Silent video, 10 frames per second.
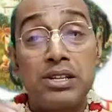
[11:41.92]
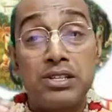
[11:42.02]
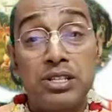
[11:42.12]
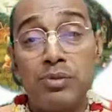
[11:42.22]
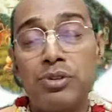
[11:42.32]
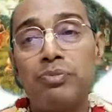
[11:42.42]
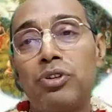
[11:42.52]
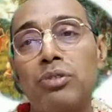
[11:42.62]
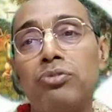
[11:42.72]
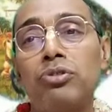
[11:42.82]
এটা হচ্ছে জীবনের
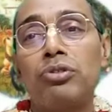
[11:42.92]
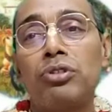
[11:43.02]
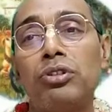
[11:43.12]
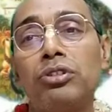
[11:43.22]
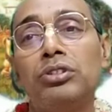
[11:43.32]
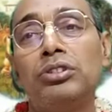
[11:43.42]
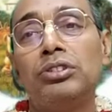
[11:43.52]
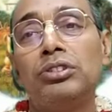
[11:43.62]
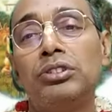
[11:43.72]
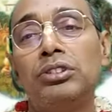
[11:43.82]
পরম দুঃখ
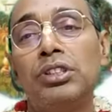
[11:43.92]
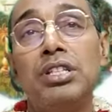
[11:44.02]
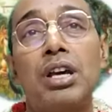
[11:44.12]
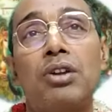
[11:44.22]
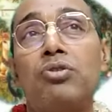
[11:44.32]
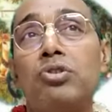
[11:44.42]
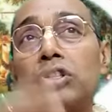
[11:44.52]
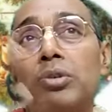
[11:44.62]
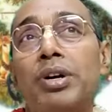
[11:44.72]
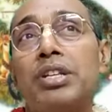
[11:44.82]
যারা
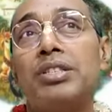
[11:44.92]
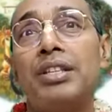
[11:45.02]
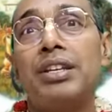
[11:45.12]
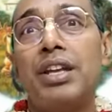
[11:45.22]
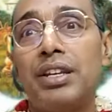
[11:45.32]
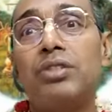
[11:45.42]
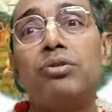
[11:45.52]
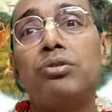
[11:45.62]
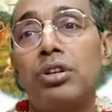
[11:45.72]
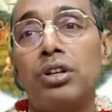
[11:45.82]
উন্নত মানের তাদের এটাই
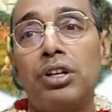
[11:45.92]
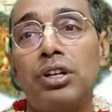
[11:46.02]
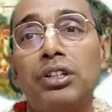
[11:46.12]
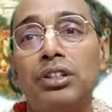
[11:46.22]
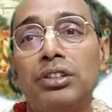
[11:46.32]
দুঃখ হয়